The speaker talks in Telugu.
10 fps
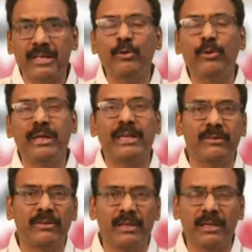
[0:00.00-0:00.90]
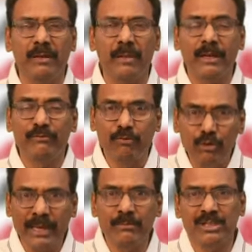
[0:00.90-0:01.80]
సెక్యూరిటీ అనేటువంటి
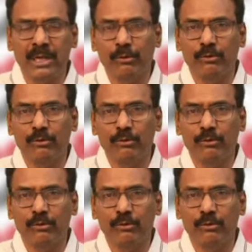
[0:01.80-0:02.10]
ఫుల్ టైం జాబ్